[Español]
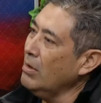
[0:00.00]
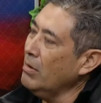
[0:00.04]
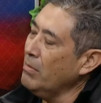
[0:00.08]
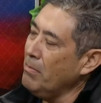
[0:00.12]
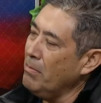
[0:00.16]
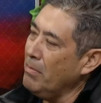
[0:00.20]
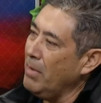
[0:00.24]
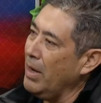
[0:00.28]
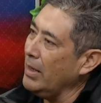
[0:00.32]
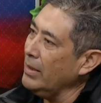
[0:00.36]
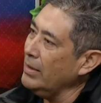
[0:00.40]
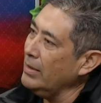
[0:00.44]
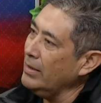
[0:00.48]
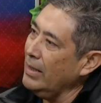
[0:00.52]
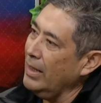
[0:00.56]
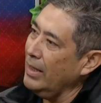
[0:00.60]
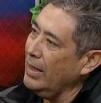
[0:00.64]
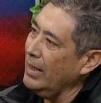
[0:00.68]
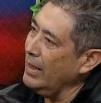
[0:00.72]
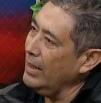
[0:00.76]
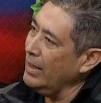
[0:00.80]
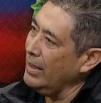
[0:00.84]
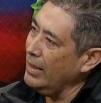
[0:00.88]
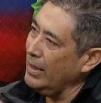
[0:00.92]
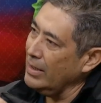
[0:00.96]
Marta
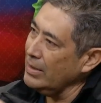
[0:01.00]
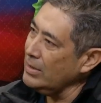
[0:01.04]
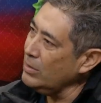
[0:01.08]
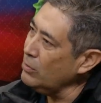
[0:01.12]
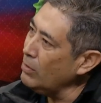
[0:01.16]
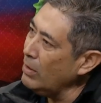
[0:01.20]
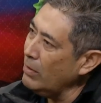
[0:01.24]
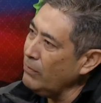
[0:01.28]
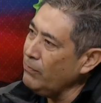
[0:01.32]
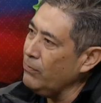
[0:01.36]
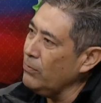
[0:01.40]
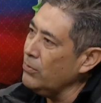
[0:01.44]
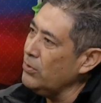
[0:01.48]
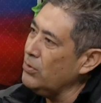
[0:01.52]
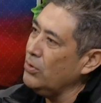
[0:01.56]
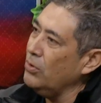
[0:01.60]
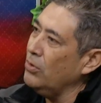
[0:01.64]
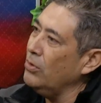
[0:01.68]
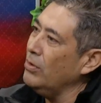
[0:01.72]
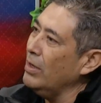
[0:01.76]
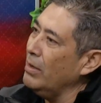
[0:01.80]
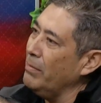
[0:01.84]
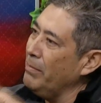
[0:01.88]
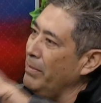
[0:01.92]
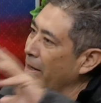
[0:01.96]
hace una
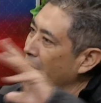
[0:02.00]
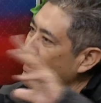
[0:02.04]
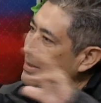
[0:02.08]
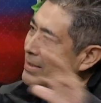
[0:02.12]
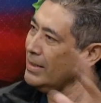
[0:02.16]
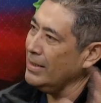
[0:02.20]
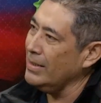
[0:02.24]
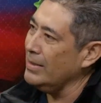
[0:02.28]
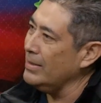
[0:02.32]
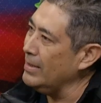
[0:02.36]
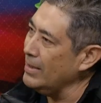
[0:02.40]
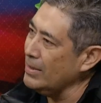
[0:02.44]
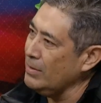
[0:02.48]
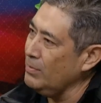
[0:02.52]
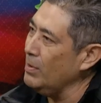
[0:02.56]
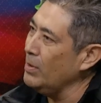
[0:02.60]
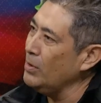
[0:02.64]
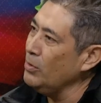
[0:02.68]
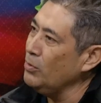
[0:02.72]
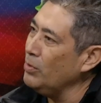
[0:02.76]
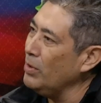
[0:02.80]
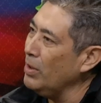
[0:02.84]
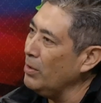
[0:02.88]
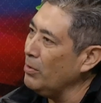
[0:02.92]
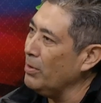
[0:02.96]
fusión que parece que estás
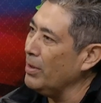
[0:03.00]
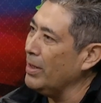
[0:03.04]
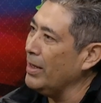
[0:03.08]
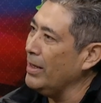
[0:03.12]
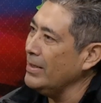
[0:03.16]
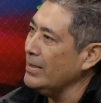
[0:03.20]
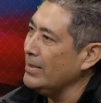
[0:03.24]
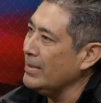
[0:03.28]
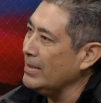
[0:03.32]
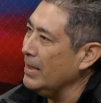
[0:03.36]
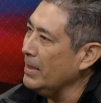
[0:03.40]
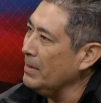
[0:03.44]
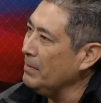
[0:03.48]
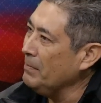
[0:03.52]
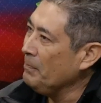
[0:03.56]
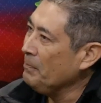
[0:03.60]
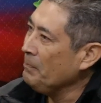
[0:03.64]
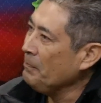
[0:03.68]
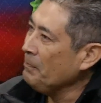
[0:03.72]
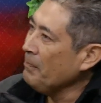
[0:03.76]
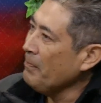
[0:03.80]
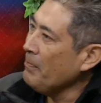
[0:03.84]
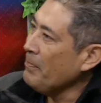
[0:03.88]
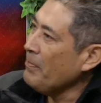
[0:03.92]
viendo una orquesta. Que